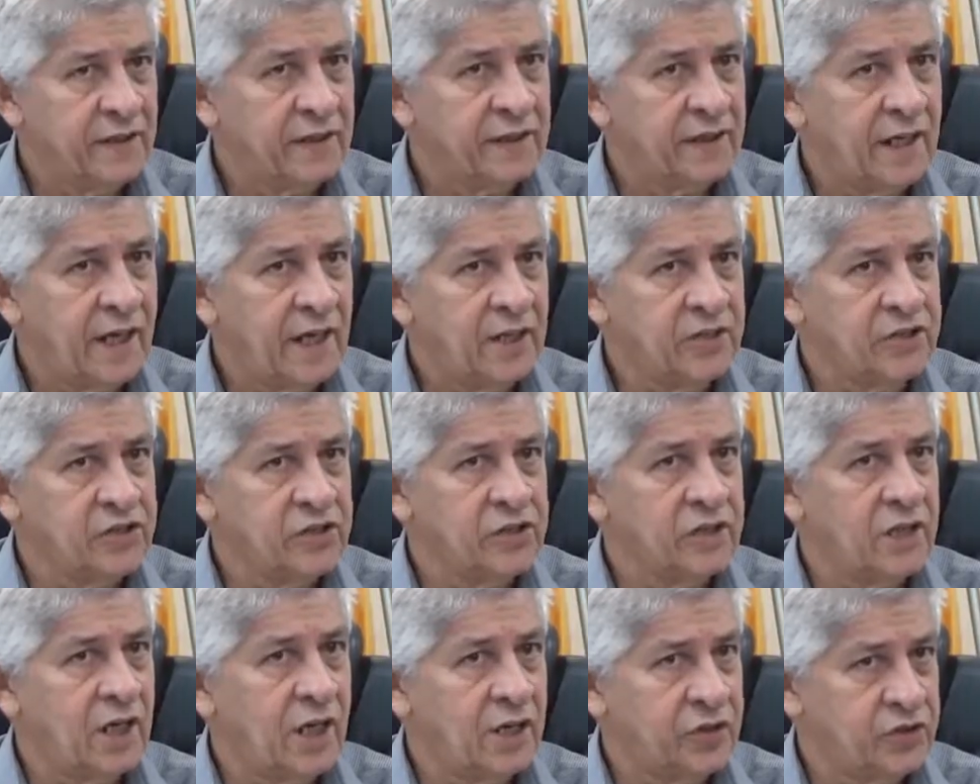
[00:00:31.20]

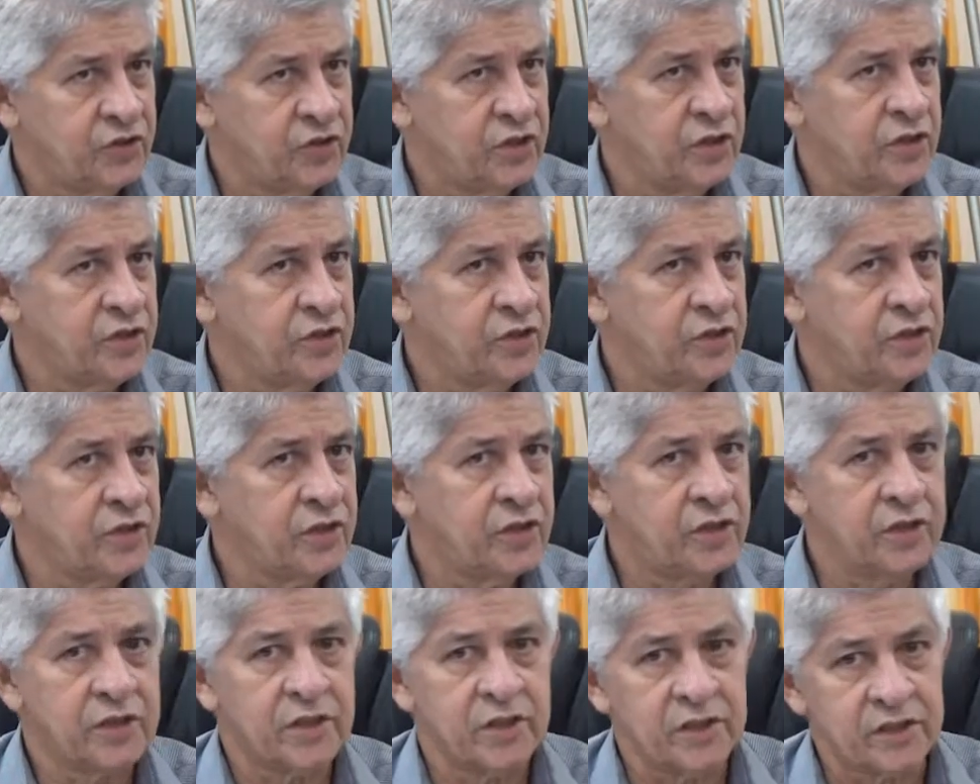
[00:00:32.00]
verdade, a
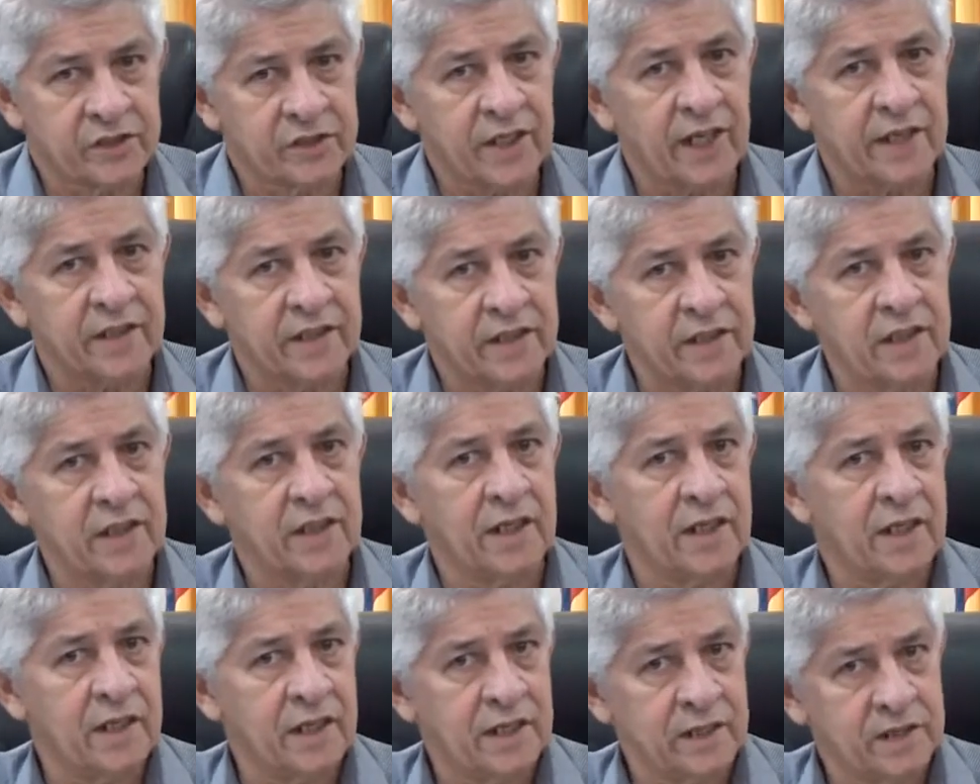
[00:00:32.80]
gente que está aqui
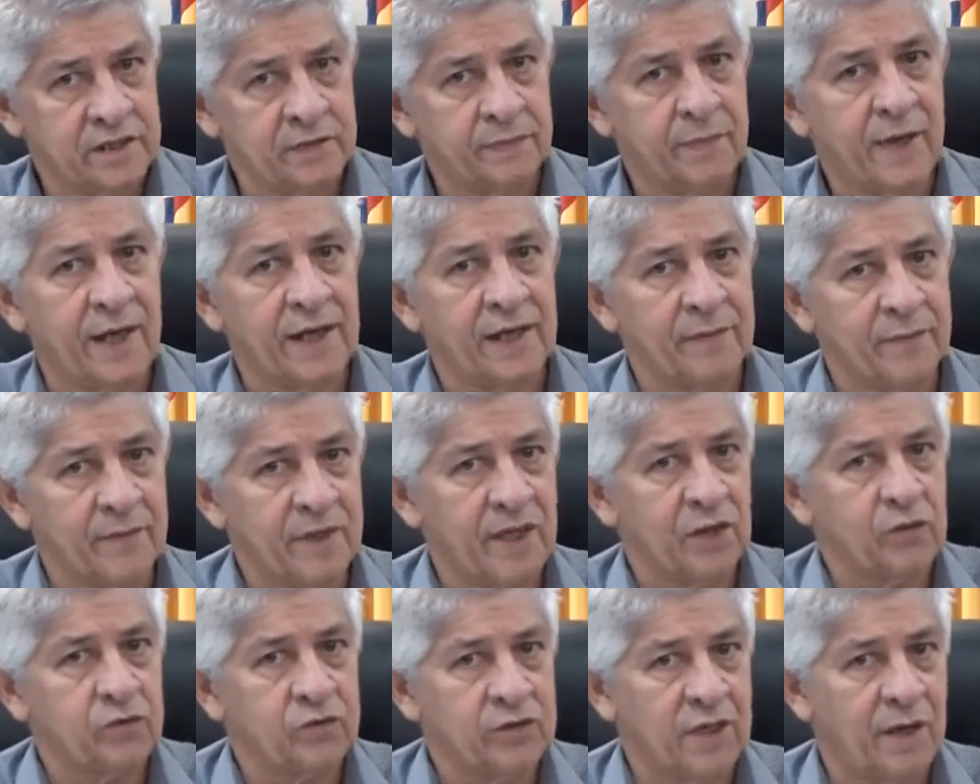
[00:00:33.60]
né, nesse
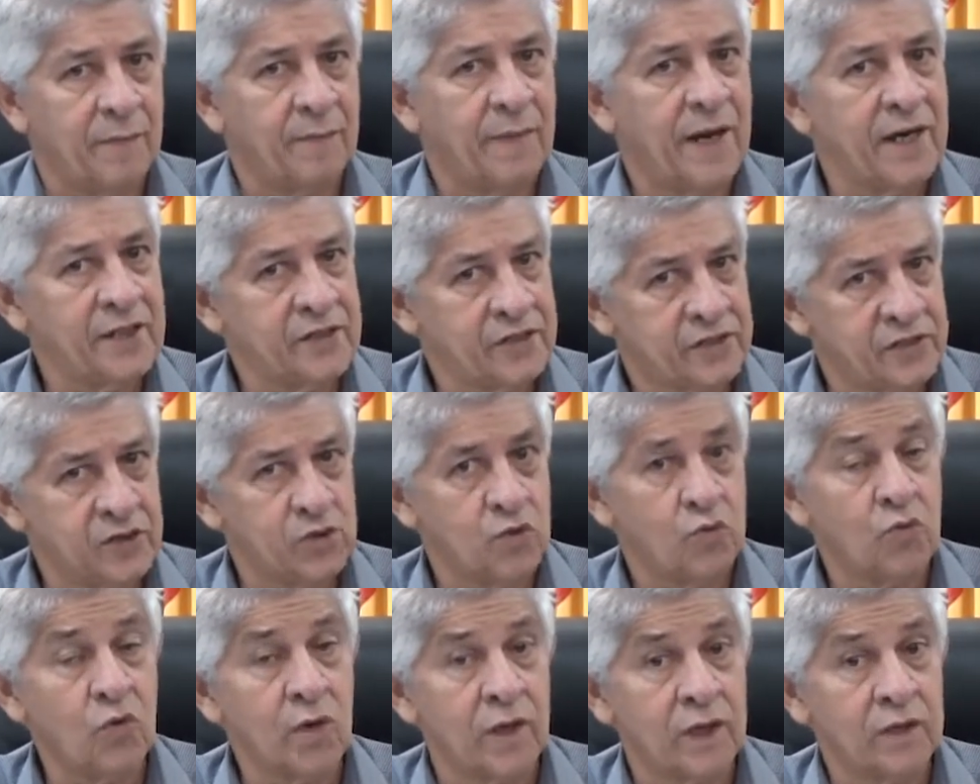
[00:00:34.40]
parlamento já há mais de
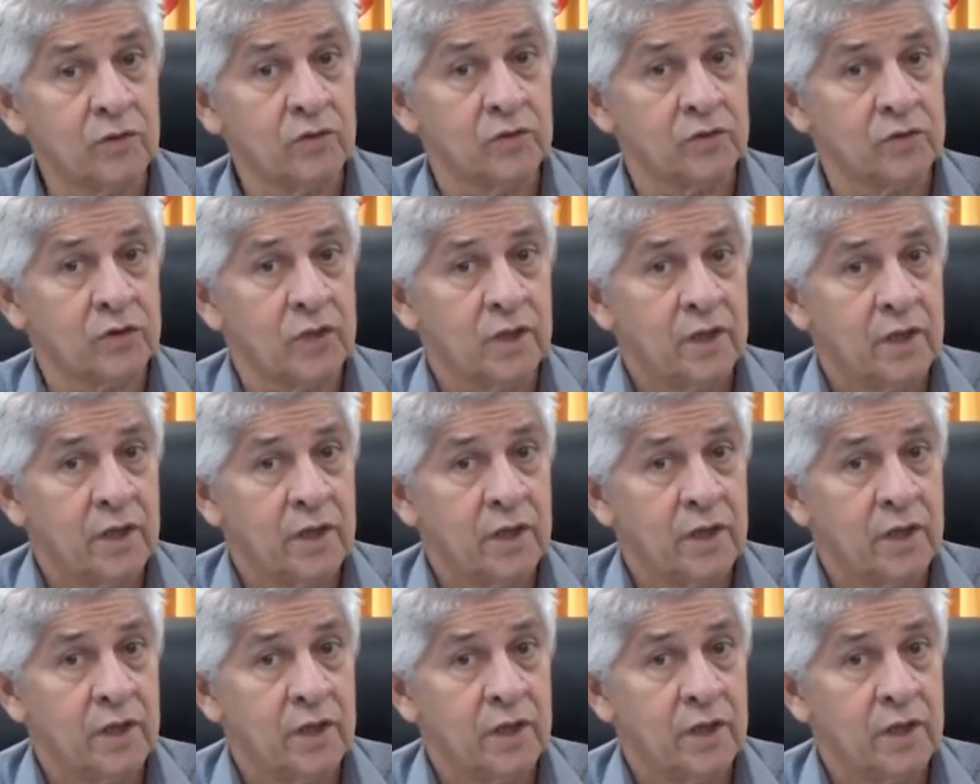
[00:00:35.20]
cinco anos,